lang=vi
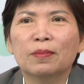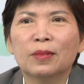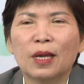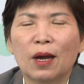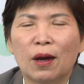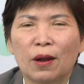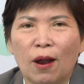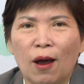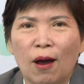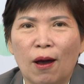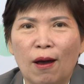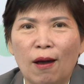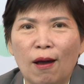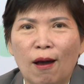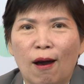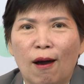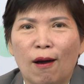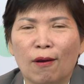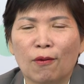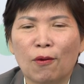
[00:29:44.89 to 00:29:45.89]
do đó
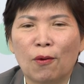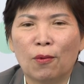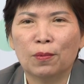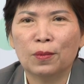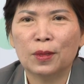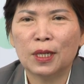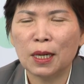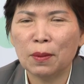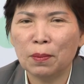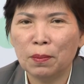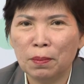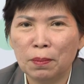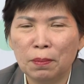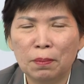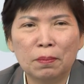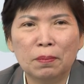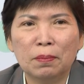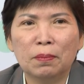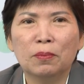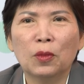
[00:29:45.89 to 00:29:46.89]
họ cũng rất
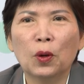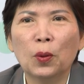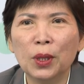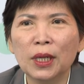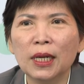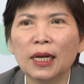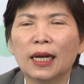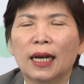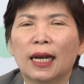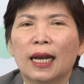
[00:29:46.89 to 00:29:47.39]
muốn